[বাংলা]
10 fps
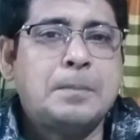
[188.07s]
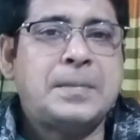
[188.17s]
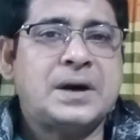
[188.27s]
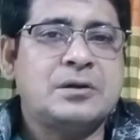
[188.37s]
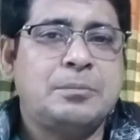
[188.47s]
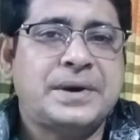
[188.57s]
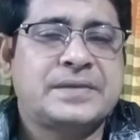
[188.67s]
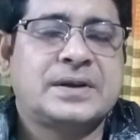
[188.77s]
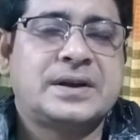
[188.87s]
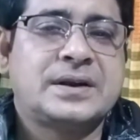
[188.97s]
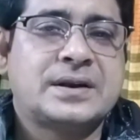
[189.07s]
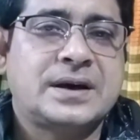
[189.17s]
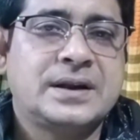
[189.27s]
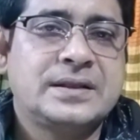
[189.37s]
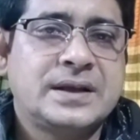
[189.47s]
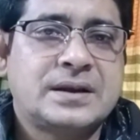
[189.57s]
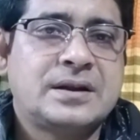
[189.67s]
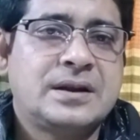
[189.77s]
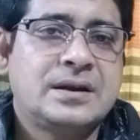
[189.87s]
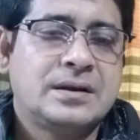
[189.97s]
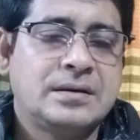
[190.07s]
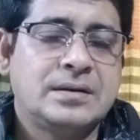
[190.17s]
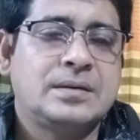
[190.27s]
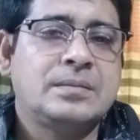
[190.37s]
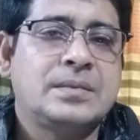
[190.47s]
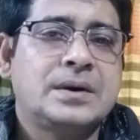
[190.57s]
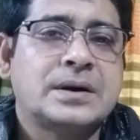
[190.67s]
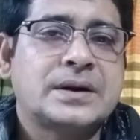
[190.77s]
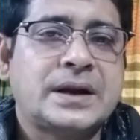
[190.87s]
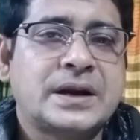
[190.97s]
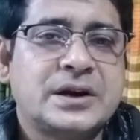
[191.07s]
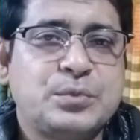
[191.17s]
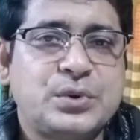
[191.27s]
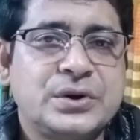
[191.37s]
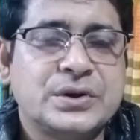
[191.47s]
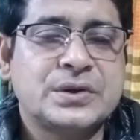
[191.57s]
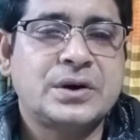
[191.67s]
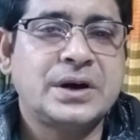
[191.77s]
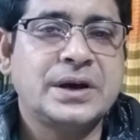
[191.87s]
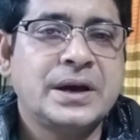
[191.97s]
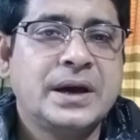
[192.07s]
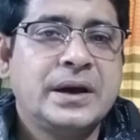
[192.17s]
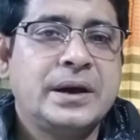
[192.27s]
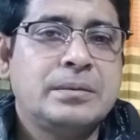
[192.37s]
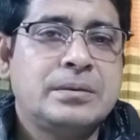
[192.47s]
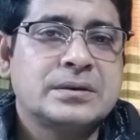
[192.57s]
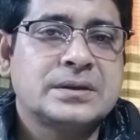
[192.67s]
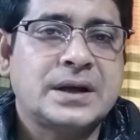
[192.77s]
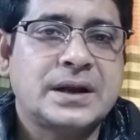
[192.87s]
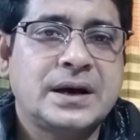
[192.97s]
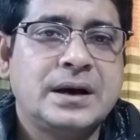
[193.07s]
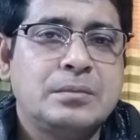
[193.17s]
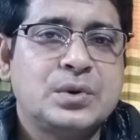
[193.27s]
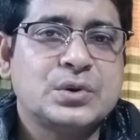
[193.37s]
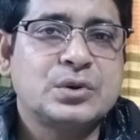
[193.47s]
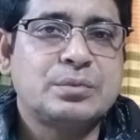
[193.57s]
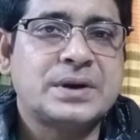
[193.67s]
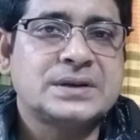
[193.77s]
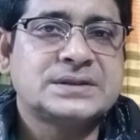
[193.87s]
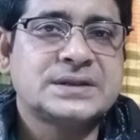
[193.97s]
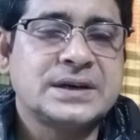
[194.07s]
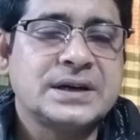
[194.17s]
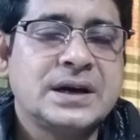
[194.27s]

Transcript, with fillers: মানব পাচারকারীদের টার্গেটে পরিণত হয় এবং তারা মধ্যপ্রাচ্যে